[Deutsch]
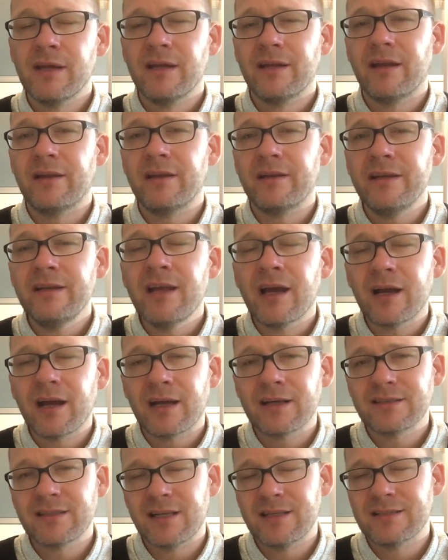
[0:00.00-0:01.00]
der den
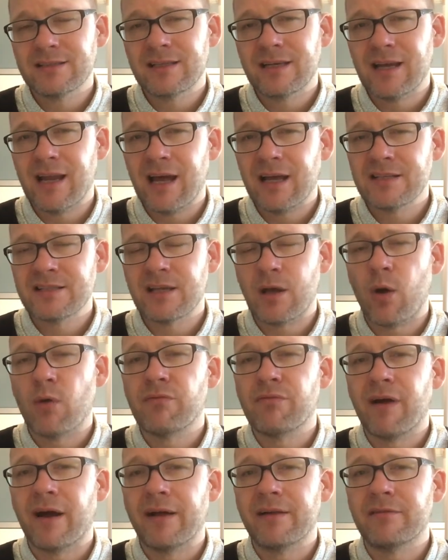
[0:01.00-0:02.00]
Niedergang seines Clans
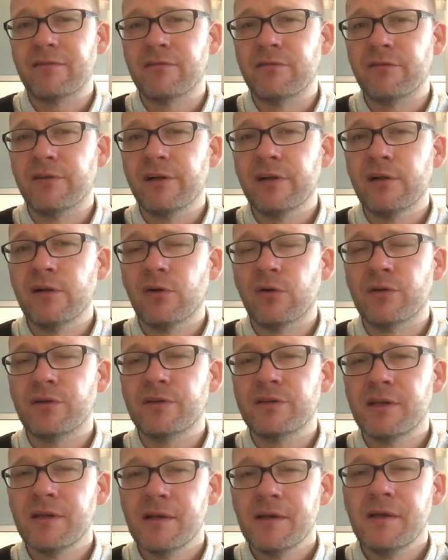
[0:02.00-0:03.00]
aufhalten will und